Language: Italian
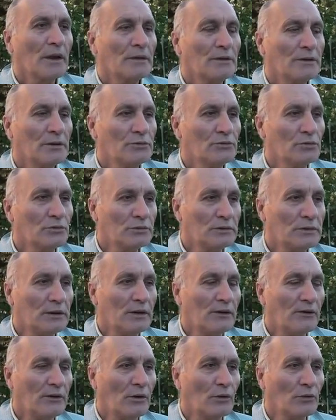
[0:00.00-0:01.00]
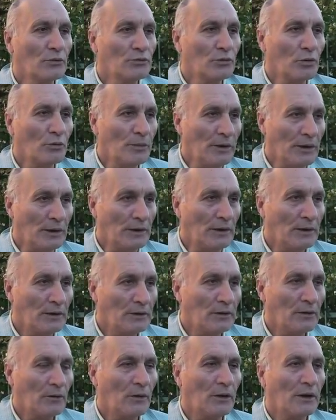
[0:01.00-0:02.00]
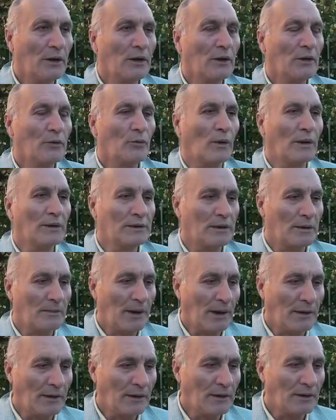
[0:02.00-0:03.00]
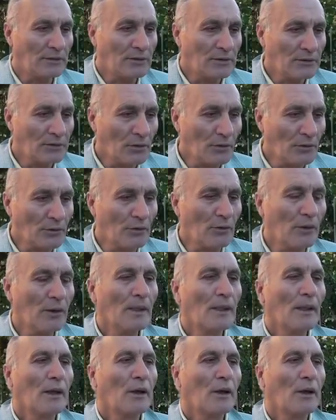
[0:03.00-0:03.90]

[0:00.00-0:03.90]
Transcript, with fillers: di tutti i condomini, di eh, quante pratiche ci sono,